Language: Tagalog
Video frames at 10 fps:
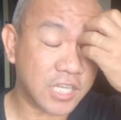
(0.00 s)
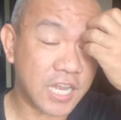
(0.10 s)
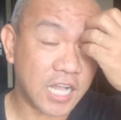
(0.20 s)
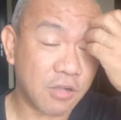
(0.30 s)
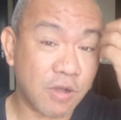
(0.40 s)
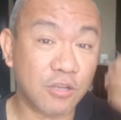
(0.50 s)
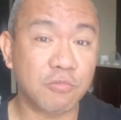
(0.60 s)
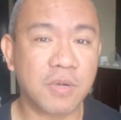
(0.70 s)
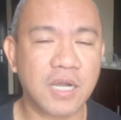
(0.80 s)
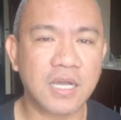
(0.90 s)
ginagawa ng
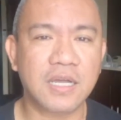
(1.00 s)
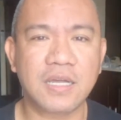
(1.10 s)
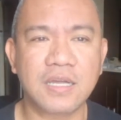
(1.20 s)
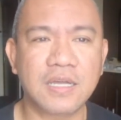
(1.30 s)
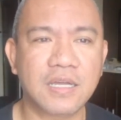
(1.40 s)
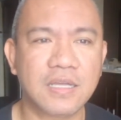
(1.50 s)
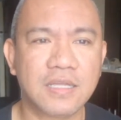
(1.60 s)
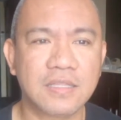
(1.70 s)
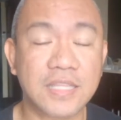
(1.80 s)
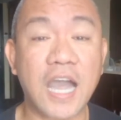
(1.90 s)
mga
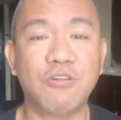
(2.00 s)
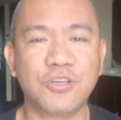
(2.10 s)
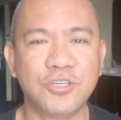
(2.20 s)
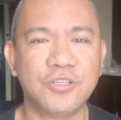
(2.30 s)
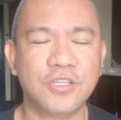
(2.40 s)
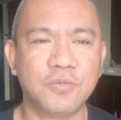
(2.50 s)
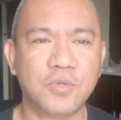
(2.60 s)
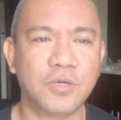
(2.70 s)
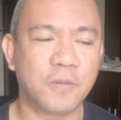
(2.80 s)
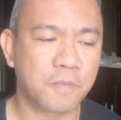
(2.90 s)
taong yon ano
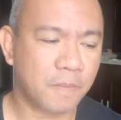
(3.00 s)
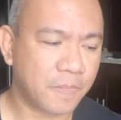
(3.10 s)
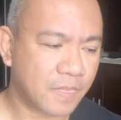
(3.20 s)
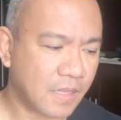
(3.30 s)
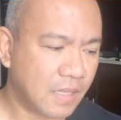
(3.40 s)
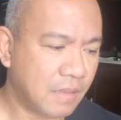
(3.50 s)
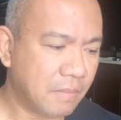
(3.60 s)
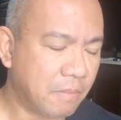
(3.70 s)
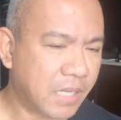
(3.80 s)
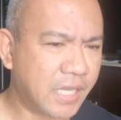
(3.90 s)
po.
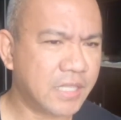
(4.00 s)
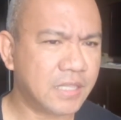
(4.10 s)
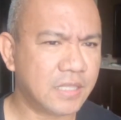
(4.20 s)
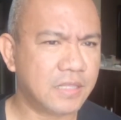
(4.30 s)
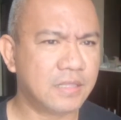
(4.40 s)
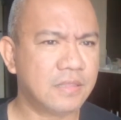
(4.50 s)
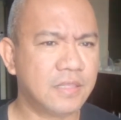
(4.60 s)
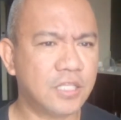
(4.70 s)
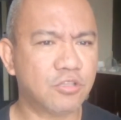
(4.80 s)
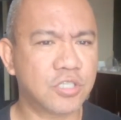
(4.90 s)
Maging
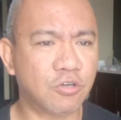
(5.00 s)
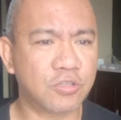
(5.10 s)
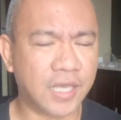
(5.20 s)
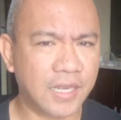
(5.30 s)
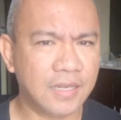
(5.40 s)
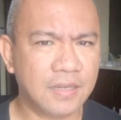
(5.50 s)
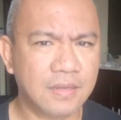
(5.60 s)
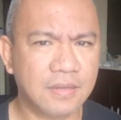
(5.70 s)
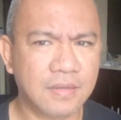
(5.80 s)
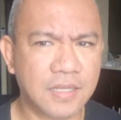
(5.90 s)
dito sa hotel,
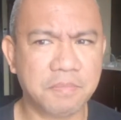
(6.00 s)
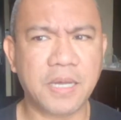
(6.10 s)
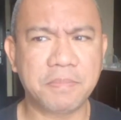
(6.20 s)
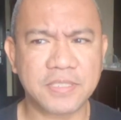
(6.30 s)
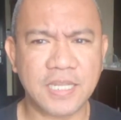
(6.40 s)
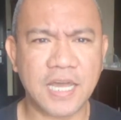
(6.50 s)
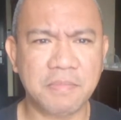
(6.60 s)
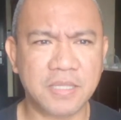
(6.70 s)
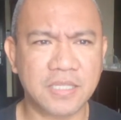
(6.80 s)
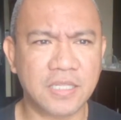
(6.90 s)

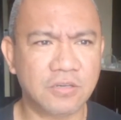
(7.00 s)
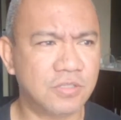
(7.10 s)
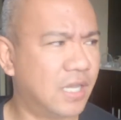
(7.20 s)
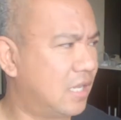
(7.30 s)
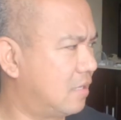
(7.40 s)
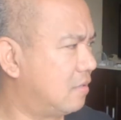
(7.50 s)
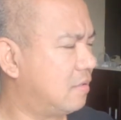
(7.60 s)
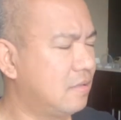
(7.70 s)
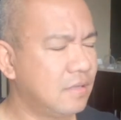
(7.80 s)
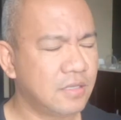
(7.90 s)
nagpapasalamat din ako dahil
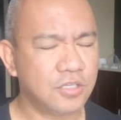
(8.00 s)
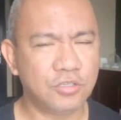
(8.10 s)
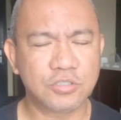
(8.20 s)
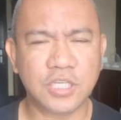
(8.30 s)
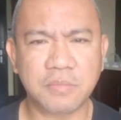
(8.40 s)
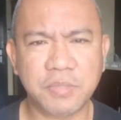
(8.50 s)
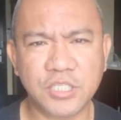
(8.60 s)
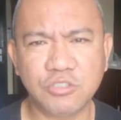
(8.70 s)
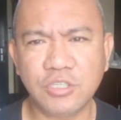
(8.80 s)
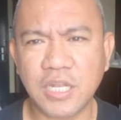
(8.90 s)
yung
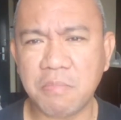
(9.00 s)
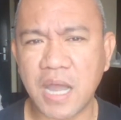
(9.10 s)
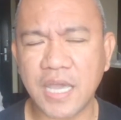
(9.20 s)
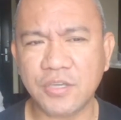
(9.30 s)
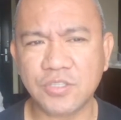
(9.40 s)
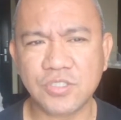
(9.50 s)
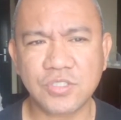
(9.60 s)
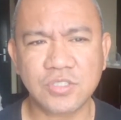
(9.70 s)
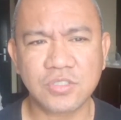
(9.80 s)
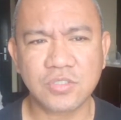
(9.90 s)
serbisyo nila
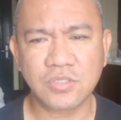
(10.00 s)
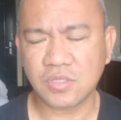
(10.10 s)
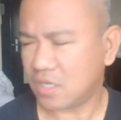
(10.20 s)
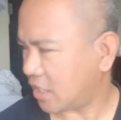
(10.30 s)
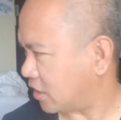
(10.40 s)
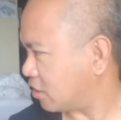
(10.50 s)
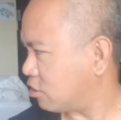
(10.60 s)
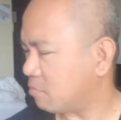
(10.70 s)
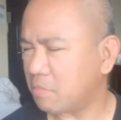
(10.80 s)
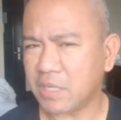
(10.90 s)
maayos. Kita
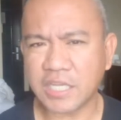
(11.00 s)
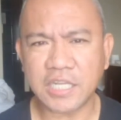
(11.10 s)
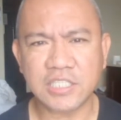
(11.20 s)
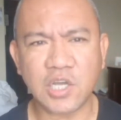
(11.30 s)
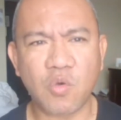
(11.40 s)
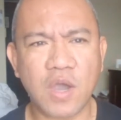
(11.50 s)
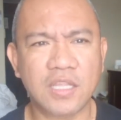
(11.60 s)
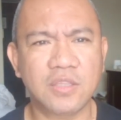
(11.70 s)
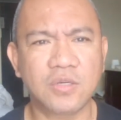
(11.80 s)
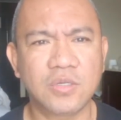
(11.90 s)
nyo naman malinis ang
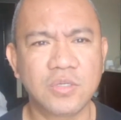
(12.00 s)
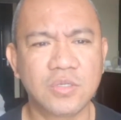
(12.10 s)
kwarto.